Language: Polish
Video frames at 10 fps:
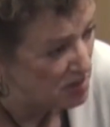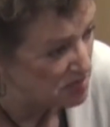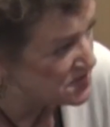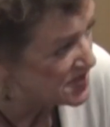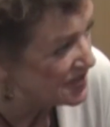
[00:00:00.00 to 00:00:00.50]

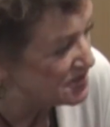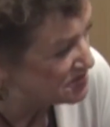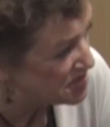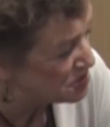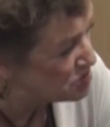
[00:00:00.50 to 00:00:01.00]
Moim
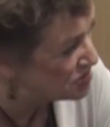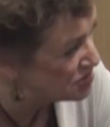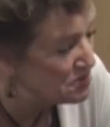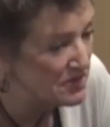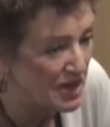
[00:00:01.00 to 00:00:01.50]
zdaniem ten
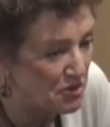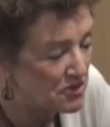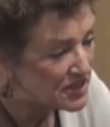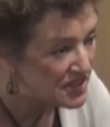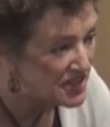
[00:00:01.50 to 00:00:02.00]
błąd
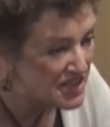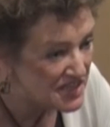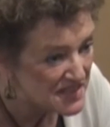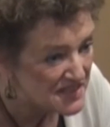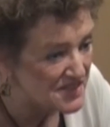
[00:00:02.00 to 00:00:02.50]
miał
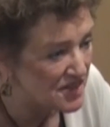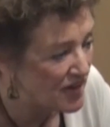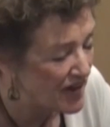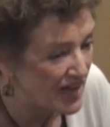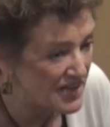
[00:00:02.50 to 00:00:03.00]

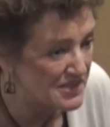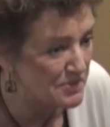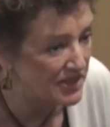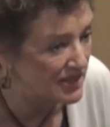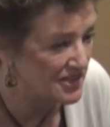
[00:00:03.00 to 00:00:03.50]
nieco aspekt,